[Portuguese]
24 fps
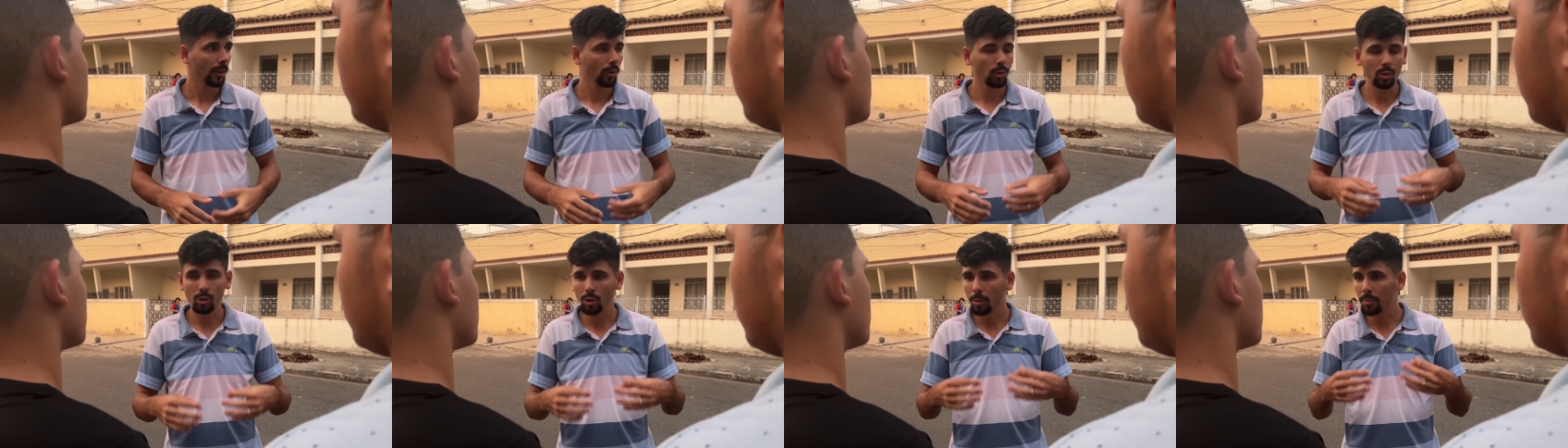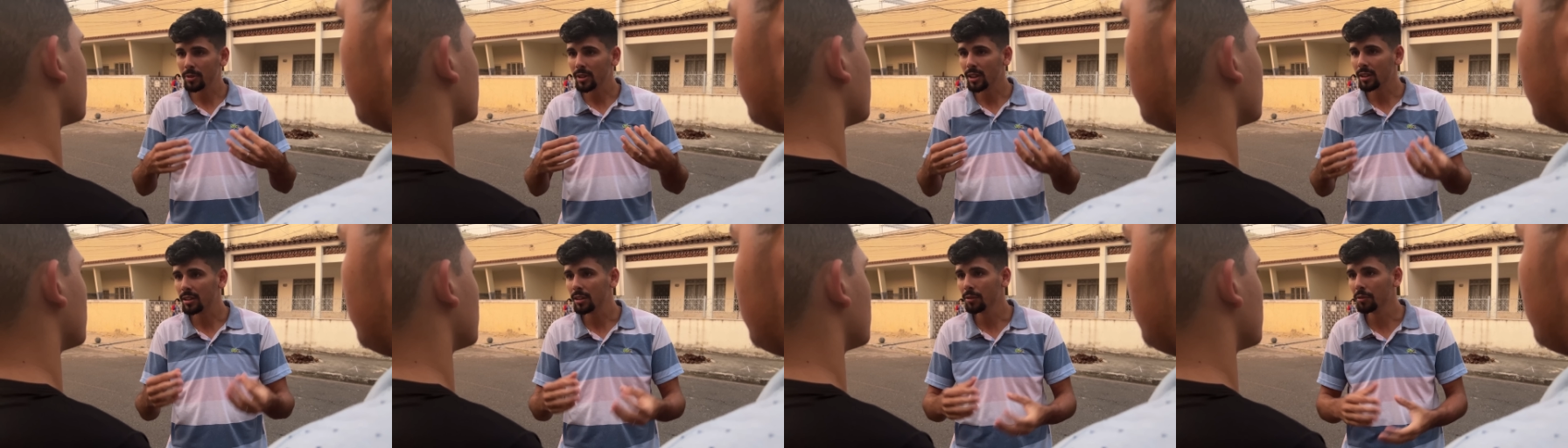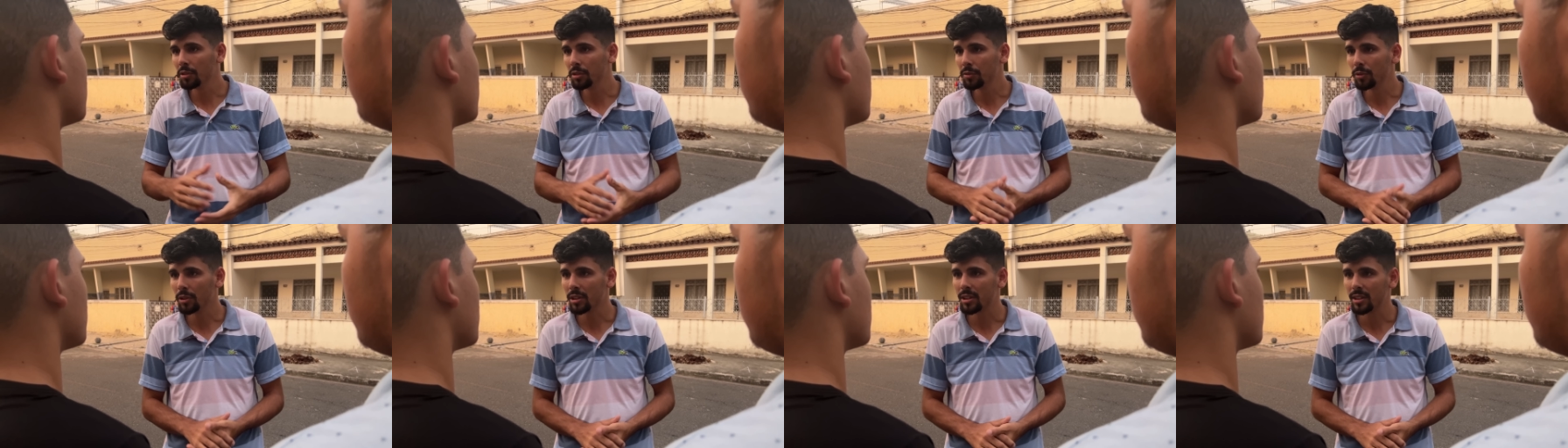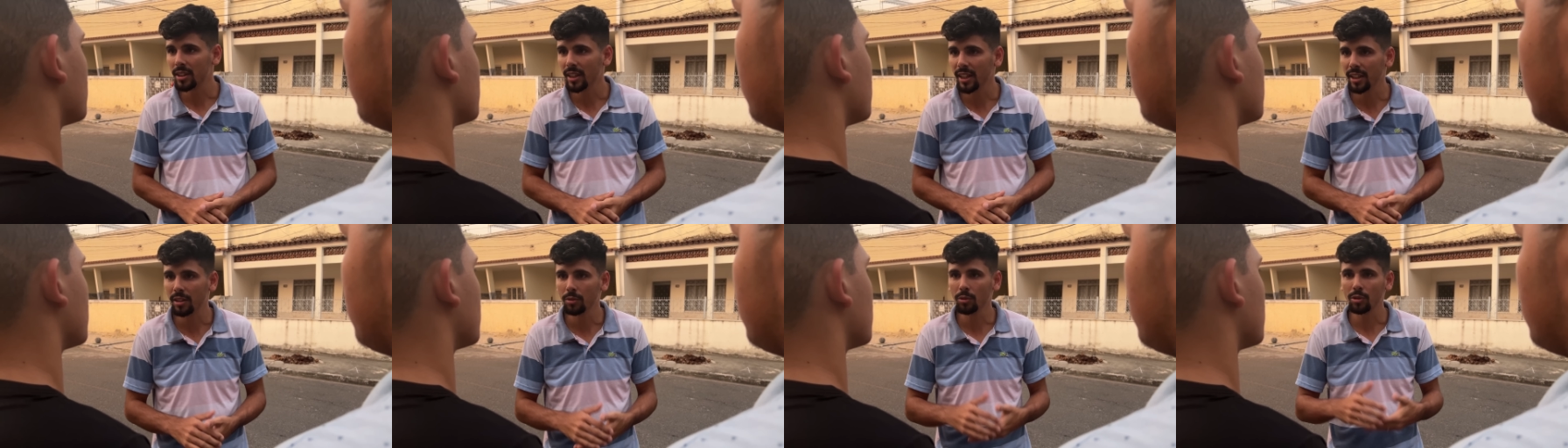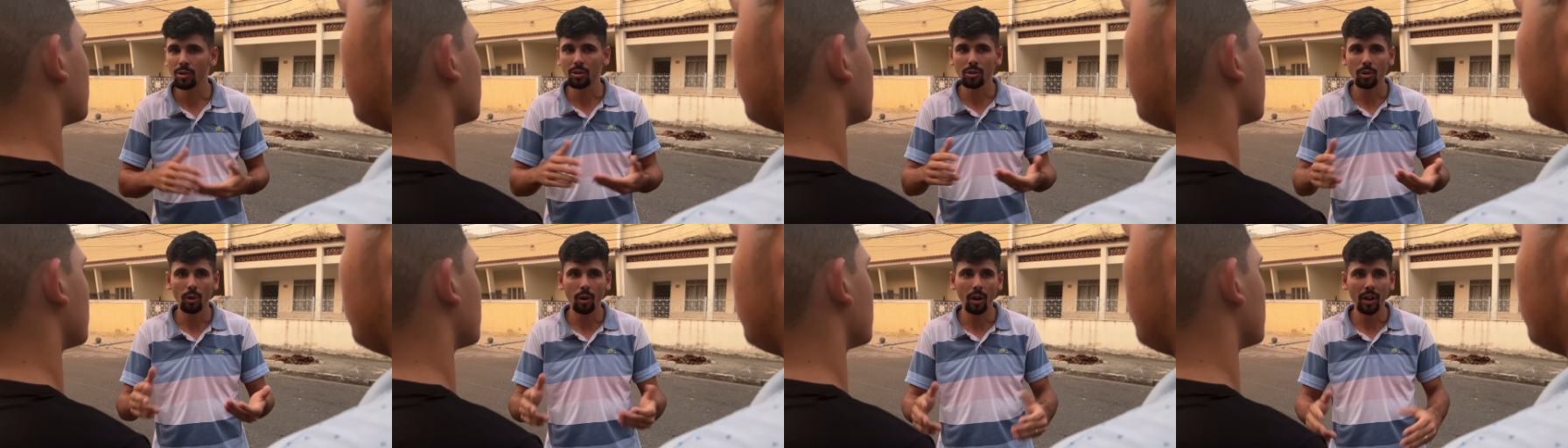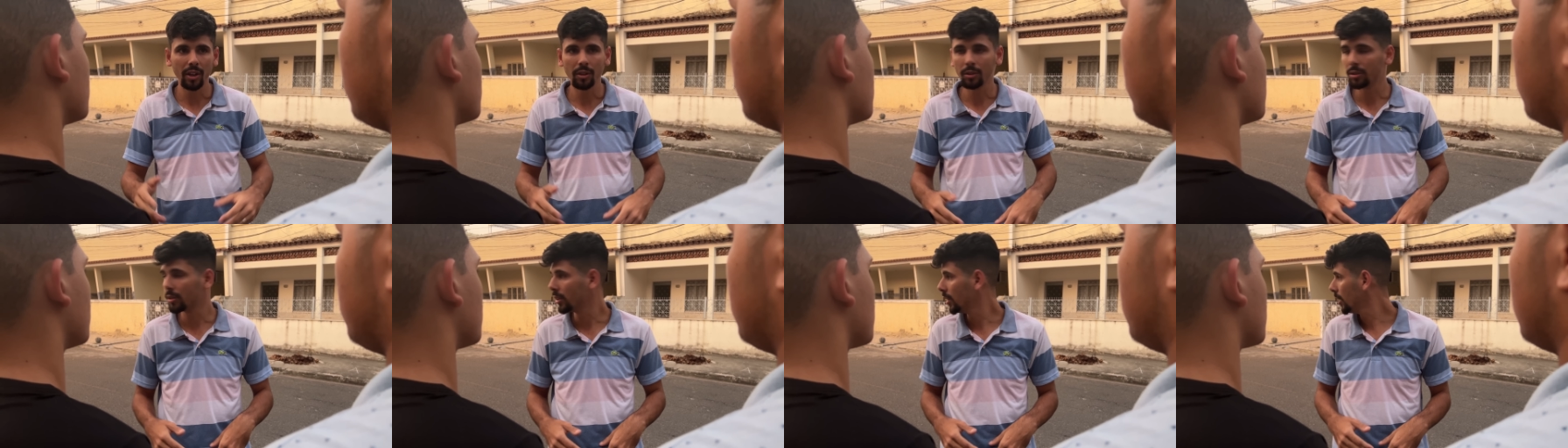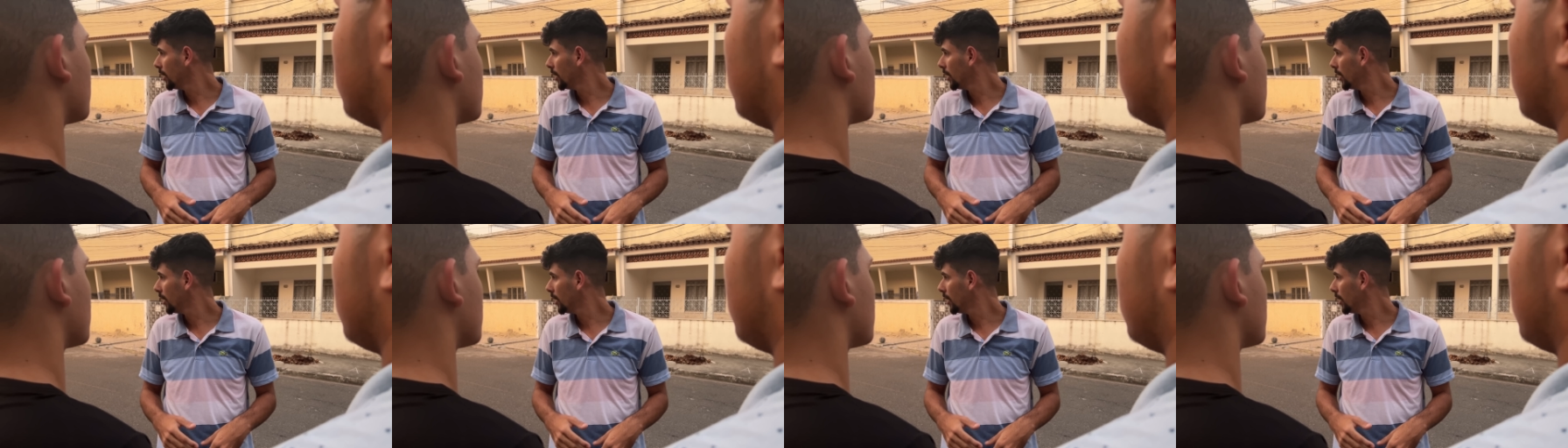nos objetivos de vocês, nos sonhos,